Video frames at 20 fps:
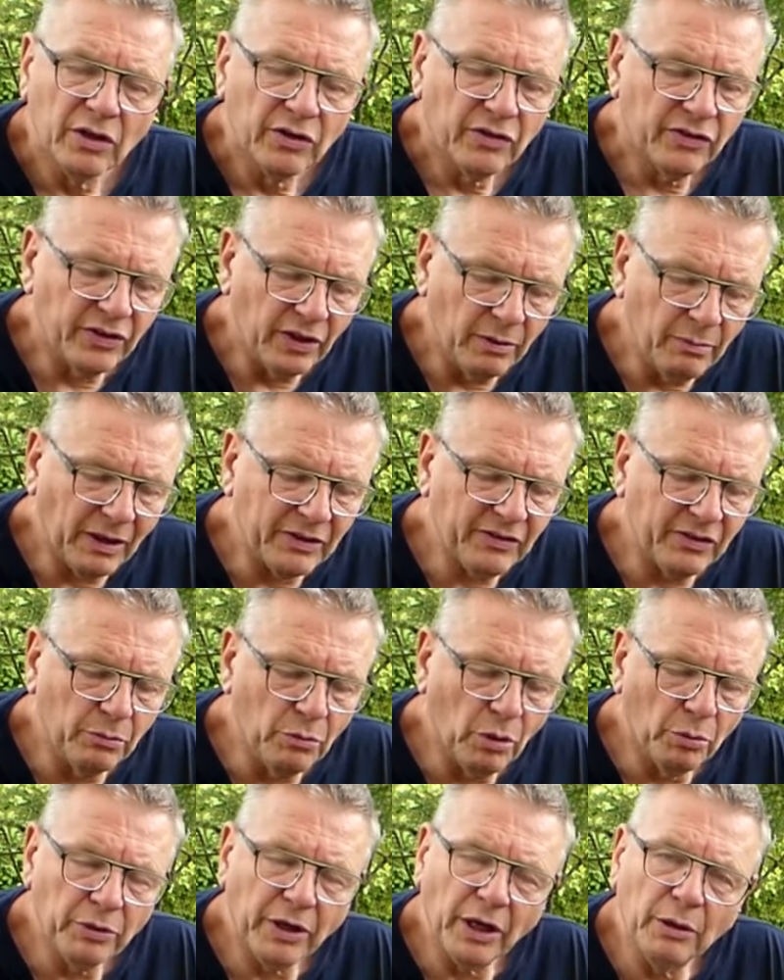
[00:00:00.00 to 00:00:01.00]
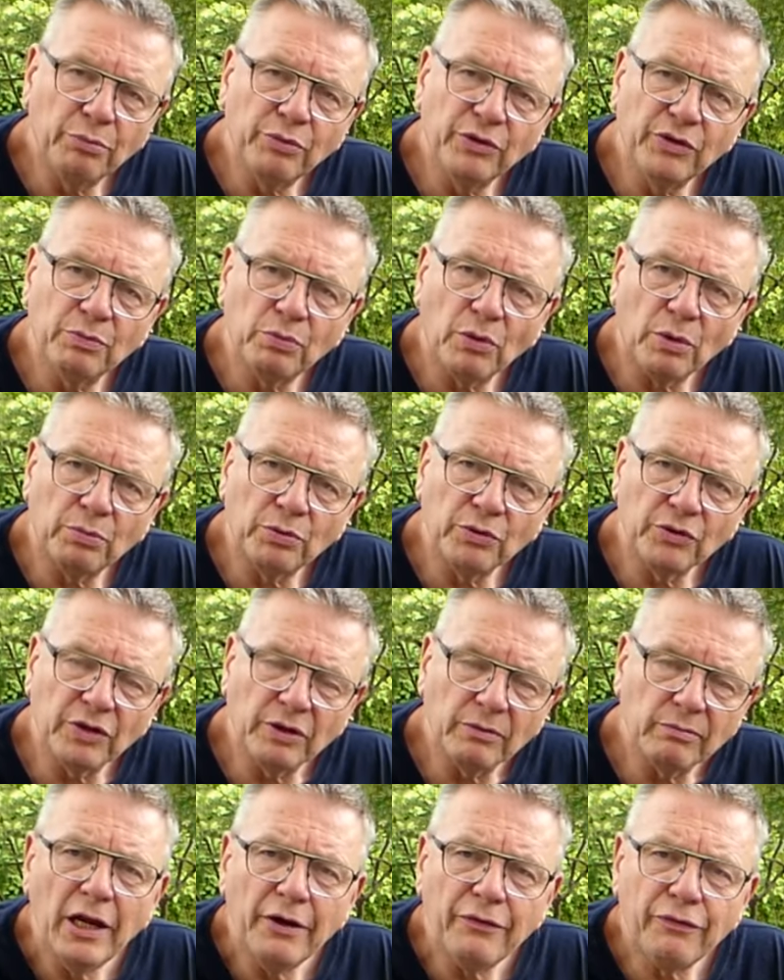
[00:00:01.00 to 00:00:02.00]
C'est le maximum qu'elle puisse
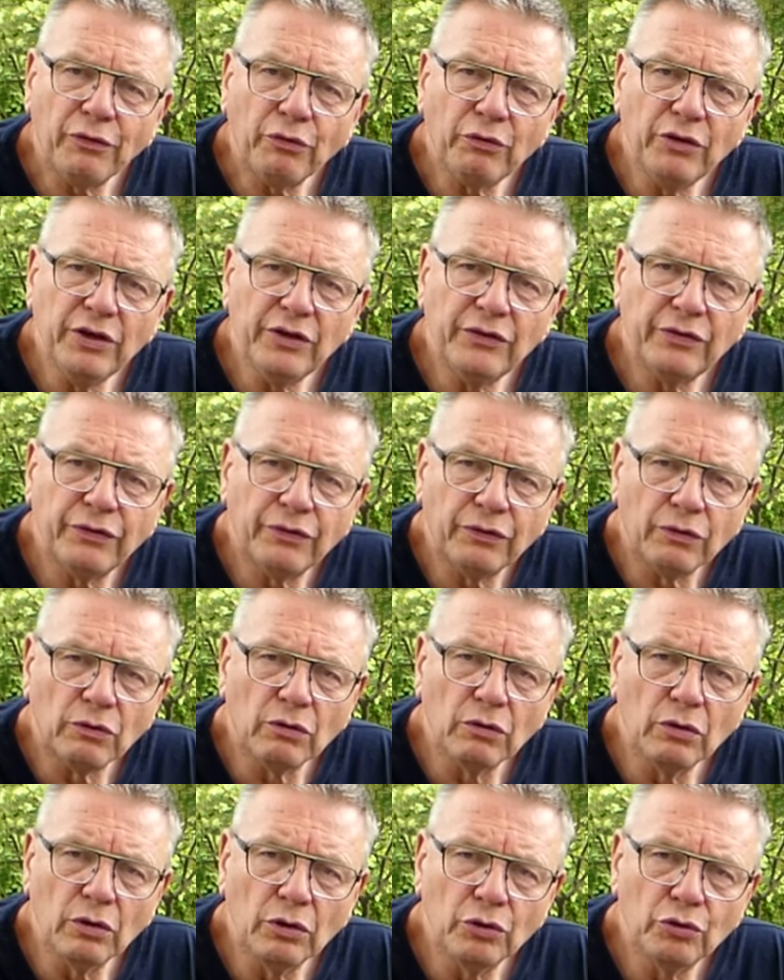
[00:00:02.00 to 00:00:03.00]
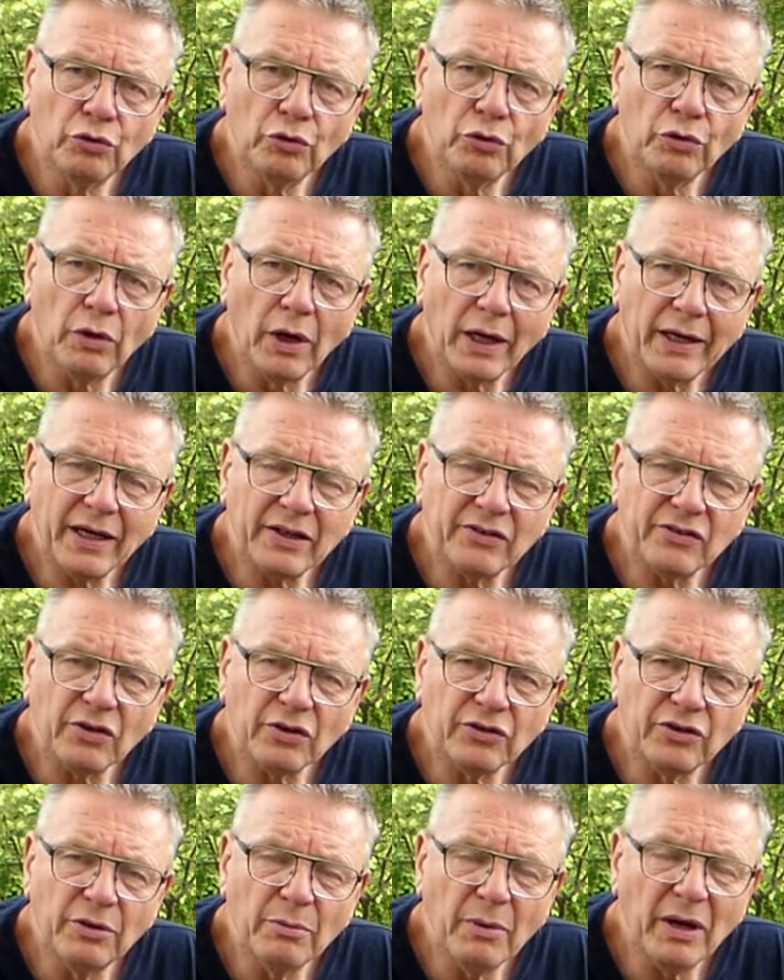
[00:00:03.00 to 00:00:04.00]
proposer. Les fruits font 2 euh, à 4
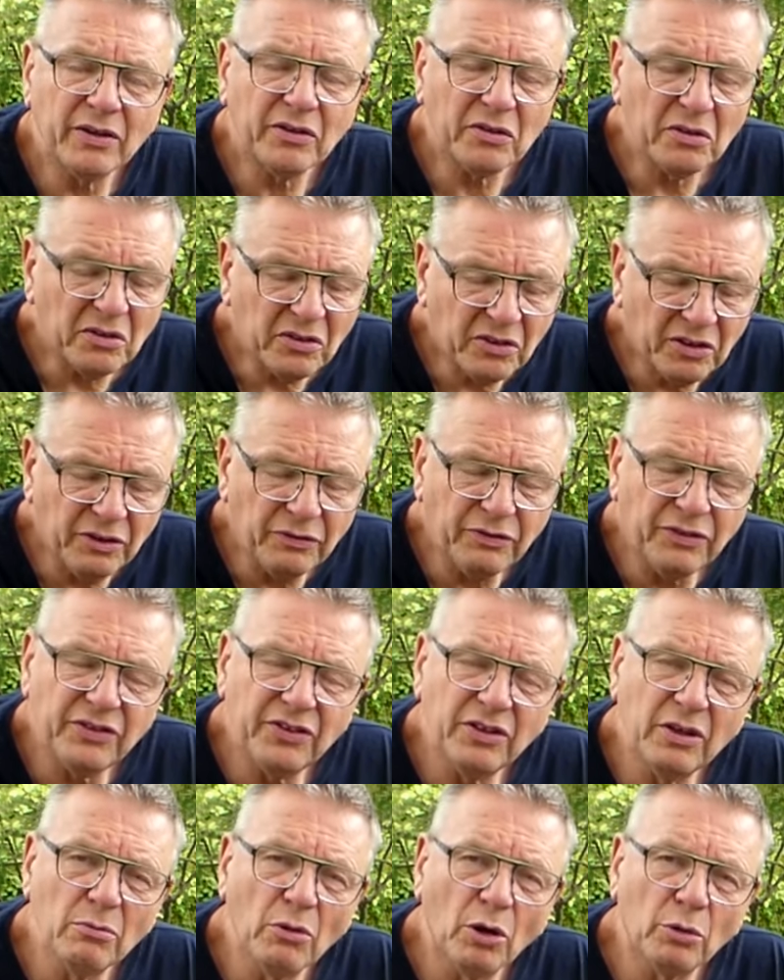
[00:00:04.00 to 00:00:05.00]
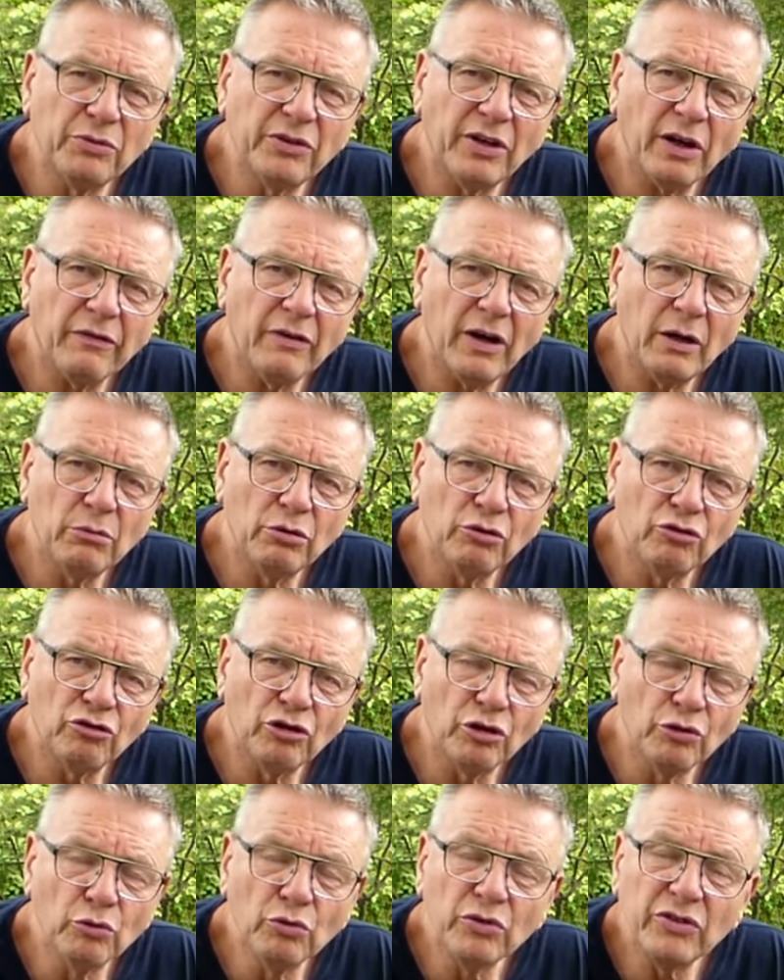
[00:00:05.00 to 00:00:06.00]
cm, difficilement observables
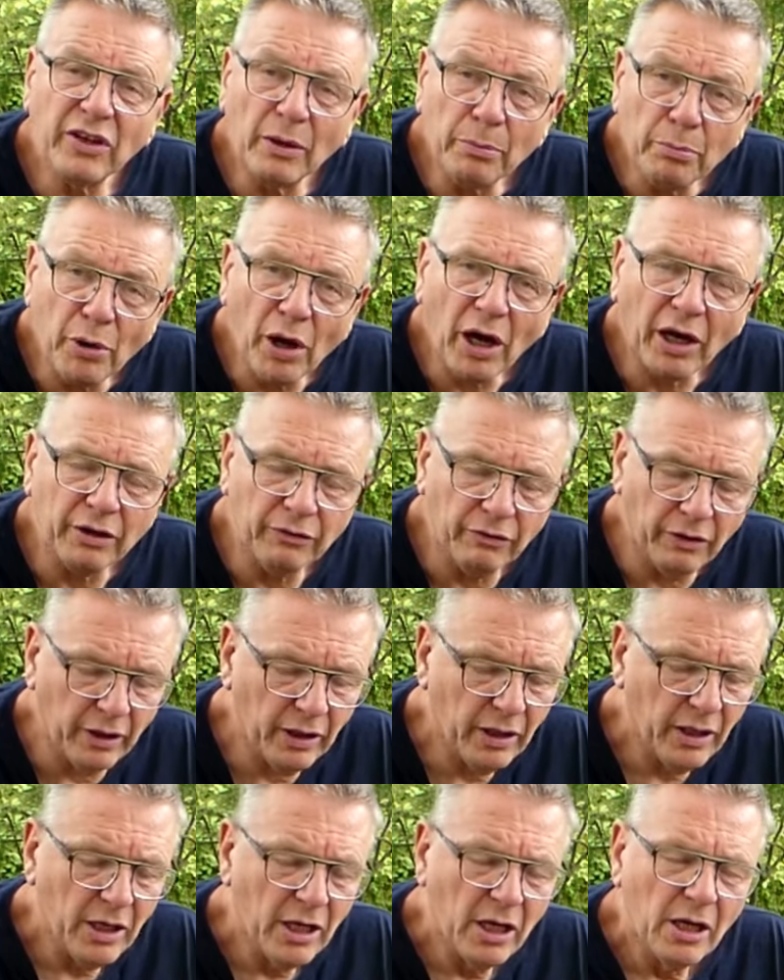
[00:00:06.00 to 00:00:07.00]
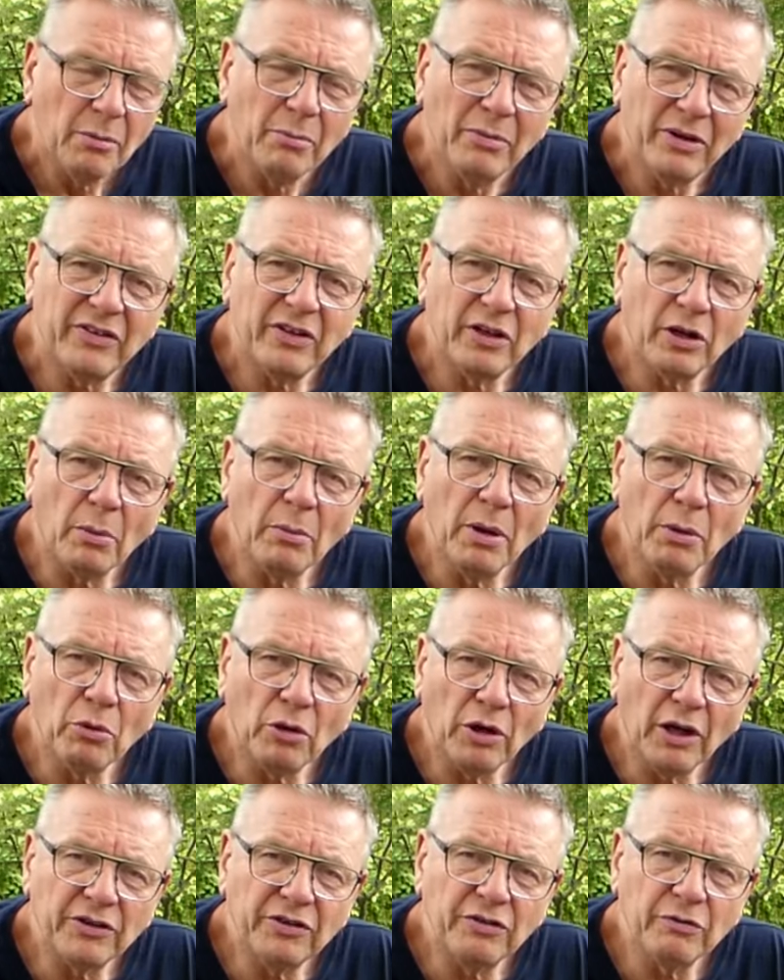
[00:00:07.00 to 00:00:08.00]
chez nous. Ça peut arriver, mais c'est quand même
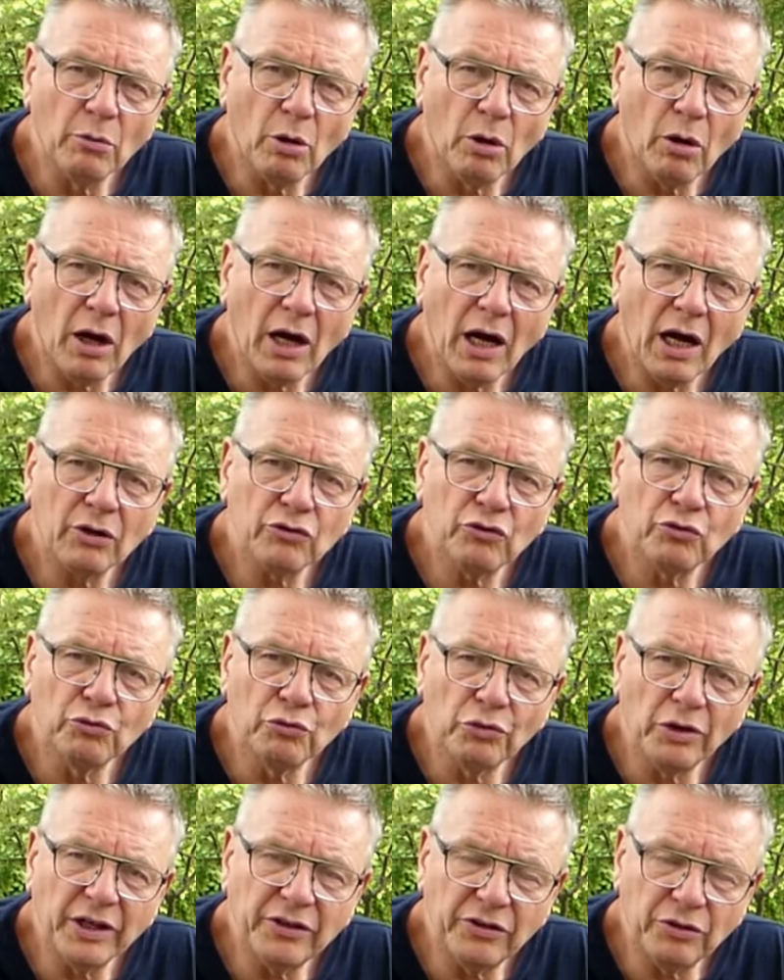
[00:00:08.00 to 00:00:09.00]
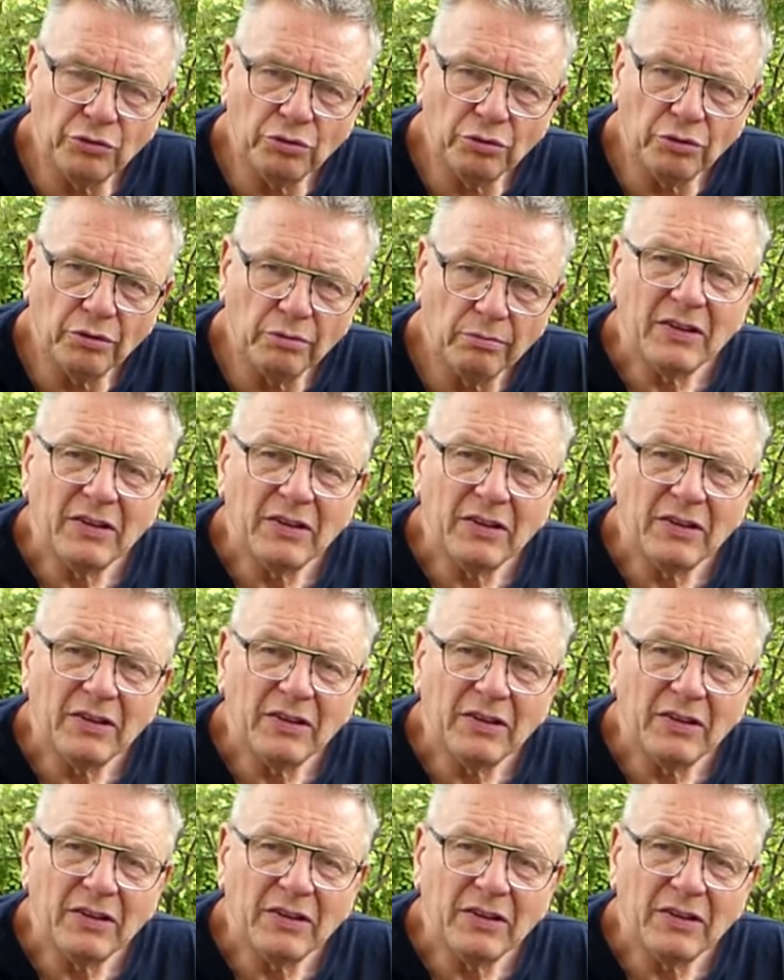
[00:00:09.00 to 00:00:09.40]
relativement rare sous nos latitudes.